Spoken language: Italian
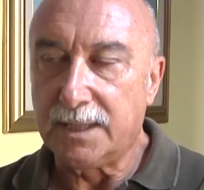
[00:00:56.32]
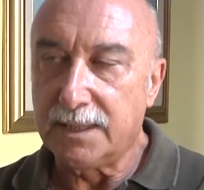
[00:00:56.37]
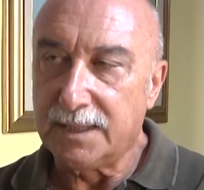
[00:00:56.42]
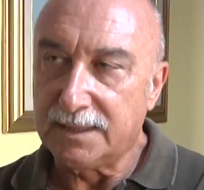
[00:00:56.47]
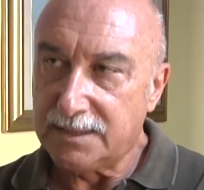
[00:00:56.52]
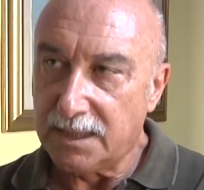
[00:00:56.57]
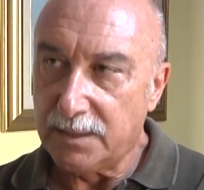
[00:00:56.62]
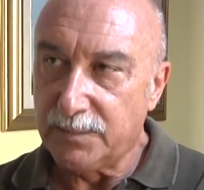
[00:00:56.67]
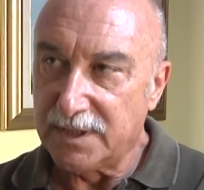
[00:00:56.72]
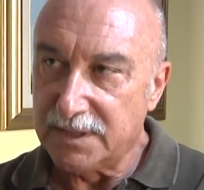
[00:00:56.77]

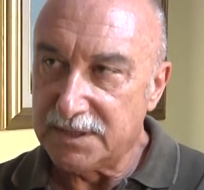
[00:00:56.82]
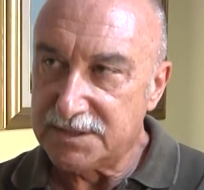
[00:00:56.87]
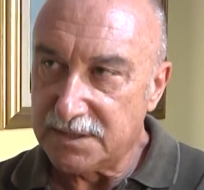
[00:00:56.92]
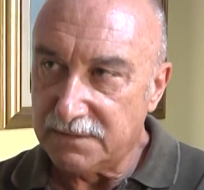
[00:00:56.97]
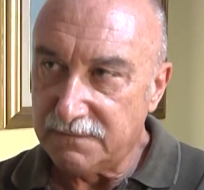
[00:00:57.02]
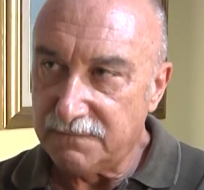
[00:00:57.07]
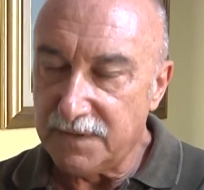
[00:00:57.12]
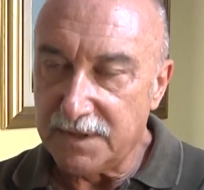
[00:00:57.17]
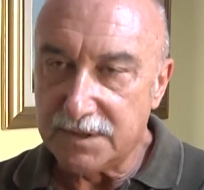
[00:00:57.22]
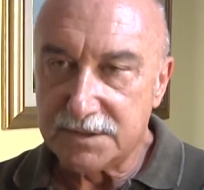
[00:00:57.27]
alla Trapani
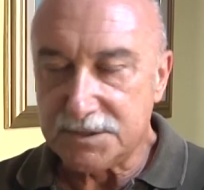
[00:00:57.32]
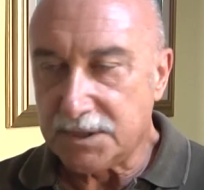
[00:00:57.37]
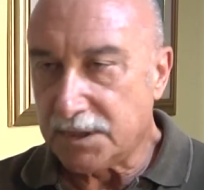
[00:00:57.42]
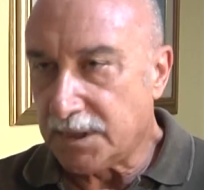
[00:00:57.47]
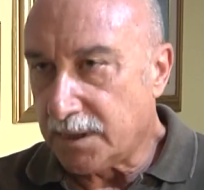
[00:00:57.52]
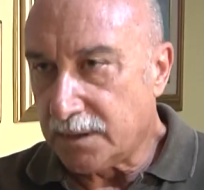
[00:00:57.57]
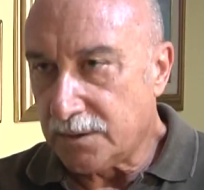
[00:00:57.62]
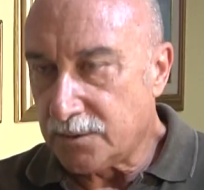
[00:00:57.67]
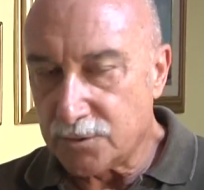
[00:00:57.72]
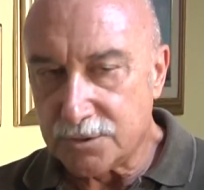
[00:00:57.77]
Servizi,
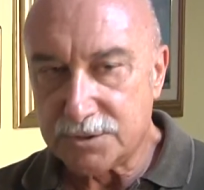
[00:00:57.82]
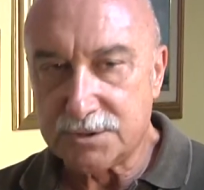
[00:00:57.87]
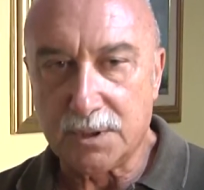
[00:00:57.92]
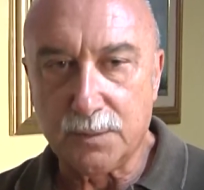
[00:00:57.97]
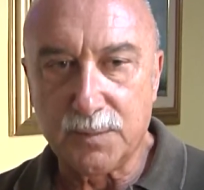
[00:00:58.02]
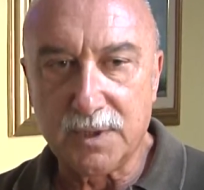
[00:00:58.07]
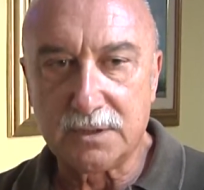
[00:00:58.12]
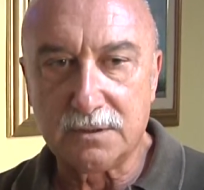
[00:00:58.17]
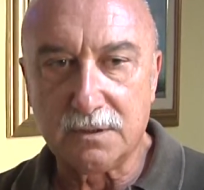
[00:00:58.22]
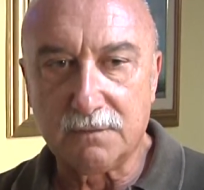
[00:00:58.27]
che è la
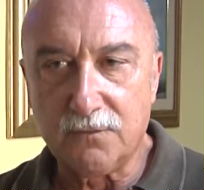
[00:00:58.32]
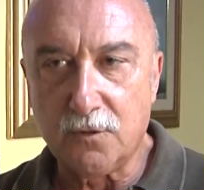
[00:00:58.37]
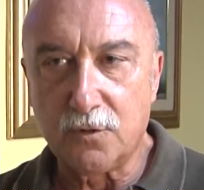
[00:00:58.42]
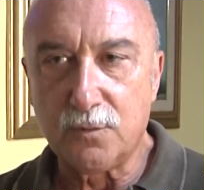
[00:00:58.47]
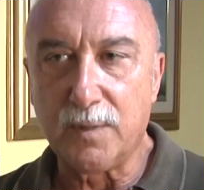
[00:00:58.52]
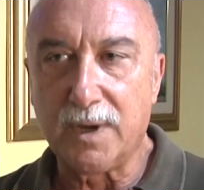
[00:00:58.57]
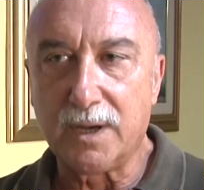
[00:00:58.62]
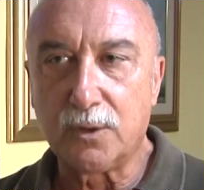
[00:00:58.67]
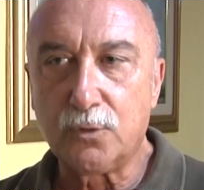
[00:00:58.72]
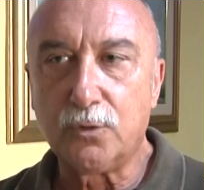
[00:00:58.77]
nostra
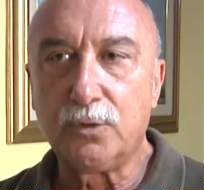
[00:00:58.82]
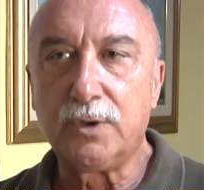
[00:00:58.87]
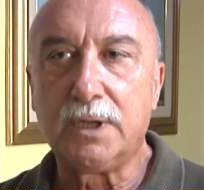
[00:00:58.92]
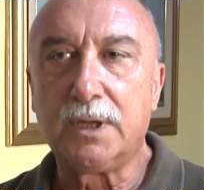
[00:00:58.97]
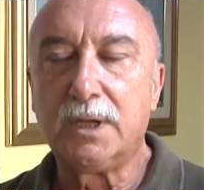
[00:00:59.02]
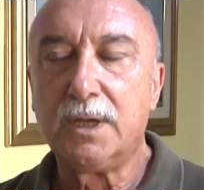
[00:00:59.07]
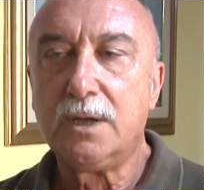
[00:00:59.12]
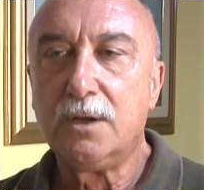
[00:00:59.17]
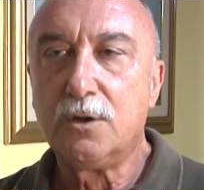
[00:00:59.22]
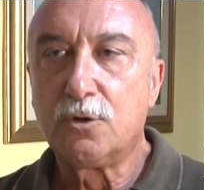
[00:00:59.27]
piattaforma a
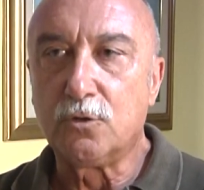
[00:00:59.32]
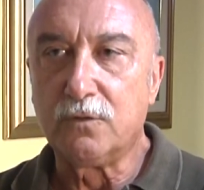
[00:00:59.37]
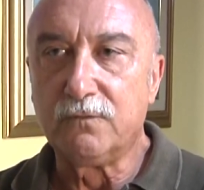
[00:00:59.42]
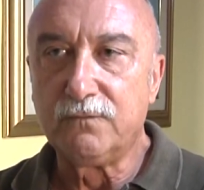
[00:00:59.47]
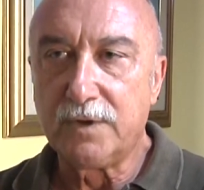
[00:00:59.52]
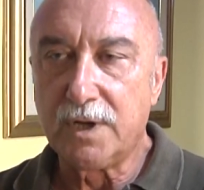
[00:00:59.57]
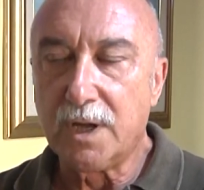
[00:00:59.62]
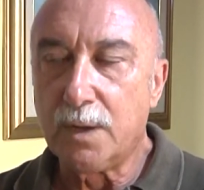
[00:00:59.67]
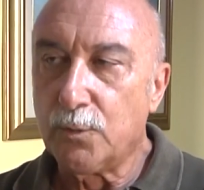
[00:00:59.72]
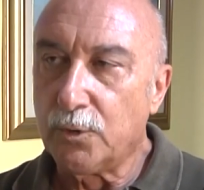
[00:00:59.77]
cui
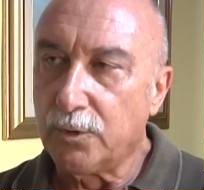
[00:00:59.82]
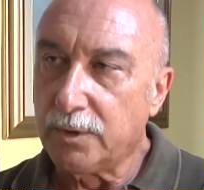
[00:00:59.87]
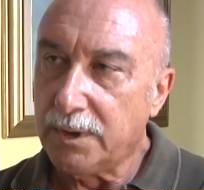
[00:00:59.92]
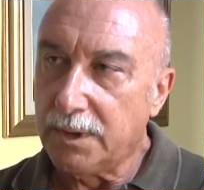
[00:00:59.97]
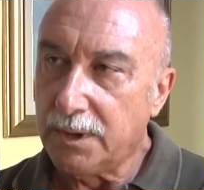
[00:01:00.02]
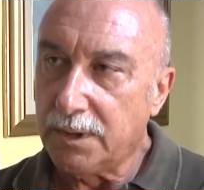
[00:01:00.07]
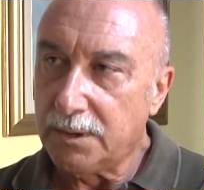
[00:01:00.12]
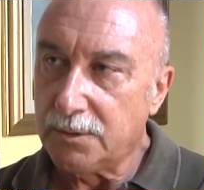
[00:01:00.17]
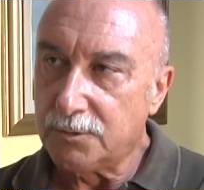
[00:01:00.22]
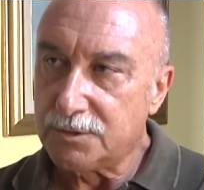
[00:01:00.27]
conferiamo
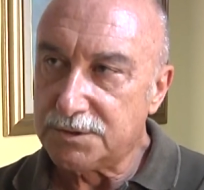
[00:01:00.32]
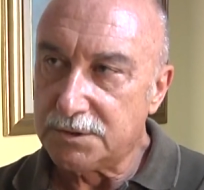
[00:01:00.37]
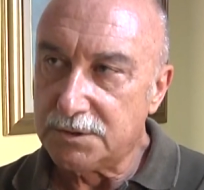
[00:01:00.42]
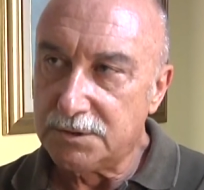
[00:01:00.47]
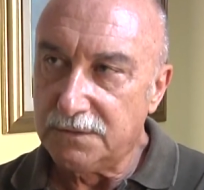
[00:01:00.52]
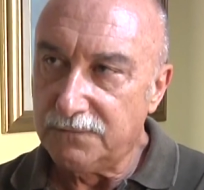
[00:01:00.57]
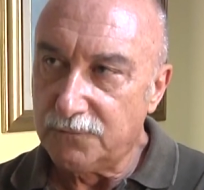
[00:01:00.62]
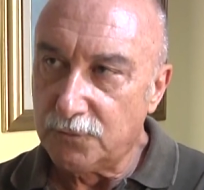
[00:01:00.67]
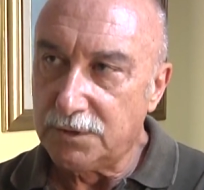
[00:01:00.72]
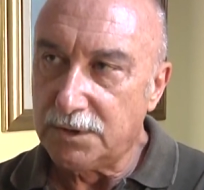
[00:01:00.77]
i nostri
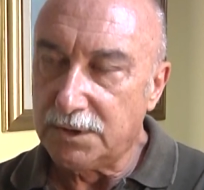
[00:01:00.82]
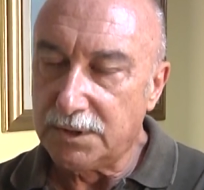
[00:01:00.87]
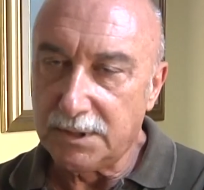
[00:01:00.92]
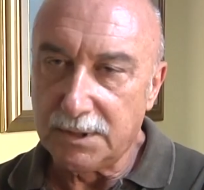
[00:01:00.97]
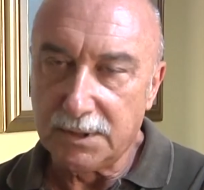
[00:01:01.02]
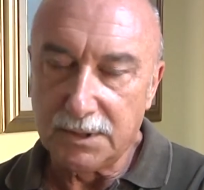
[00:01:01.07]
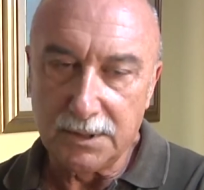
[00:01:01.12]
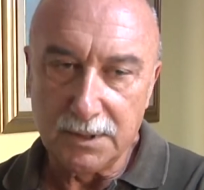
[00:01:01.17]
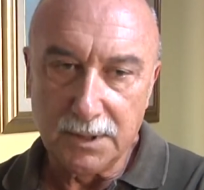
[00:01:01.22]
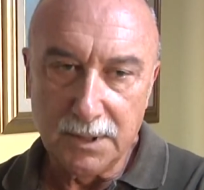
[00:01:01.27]

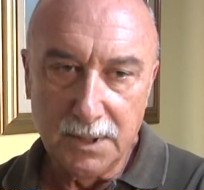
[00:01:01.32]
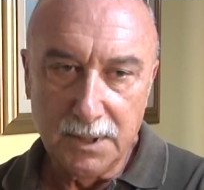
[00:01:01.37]
rifiuti